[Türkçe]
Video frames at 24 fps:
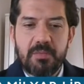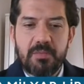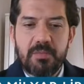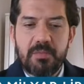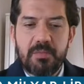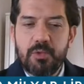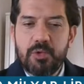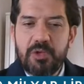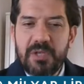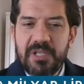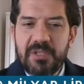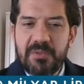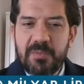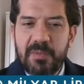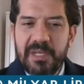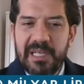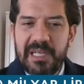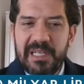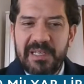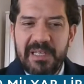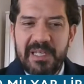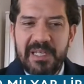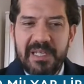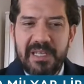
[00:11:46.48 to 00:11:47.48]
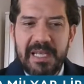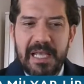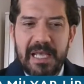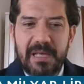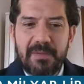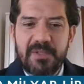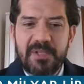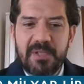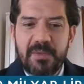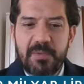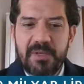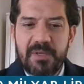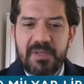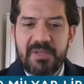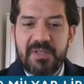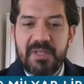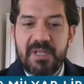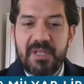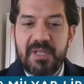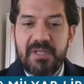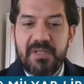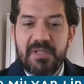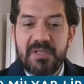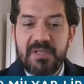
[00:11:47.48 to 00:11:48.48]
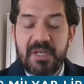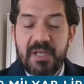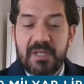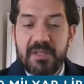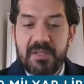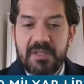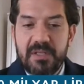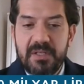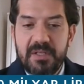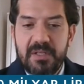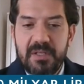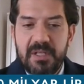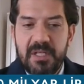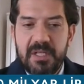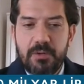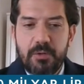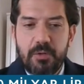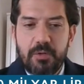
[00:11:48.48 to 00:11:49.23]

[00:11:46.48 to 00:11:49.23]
bu tarz paketlerin gelmesi piyasaya insanların ilk